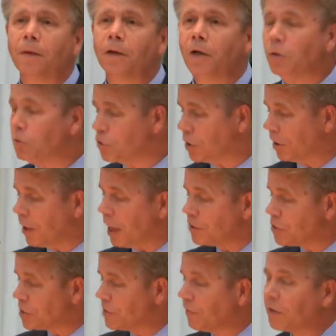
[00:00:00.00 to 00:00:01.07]
Хорошее
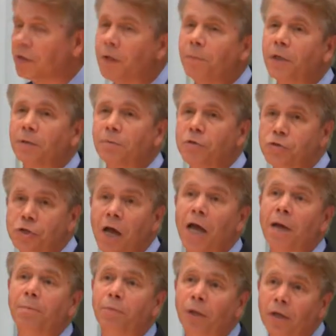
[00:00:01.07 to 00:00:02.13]
качество, когда мы
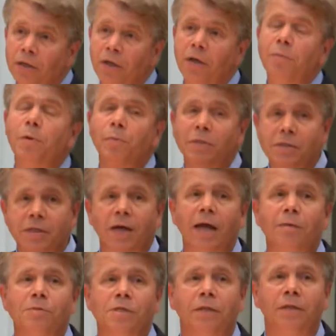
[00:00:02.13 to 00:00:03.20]
отмечаем, благодарим, и мы
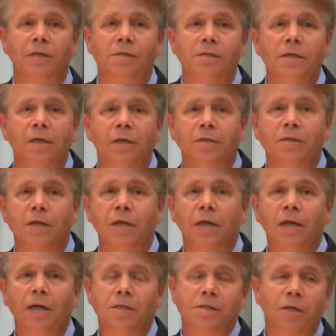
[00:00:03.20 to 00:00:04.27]
стараемся это делать
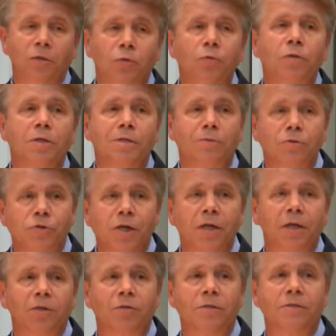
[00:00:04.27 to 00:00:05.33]
за труд и служение,
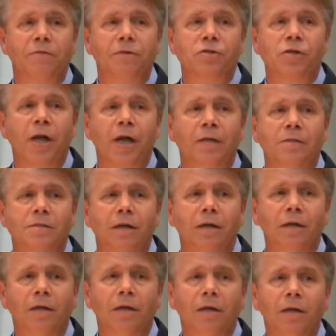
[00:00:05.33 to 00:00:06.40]
которое совершается,
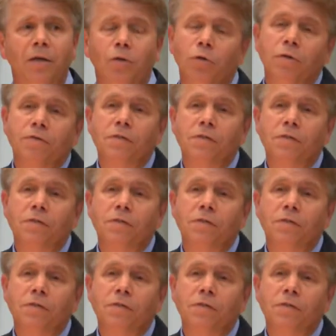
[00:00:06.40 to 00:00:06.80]
но не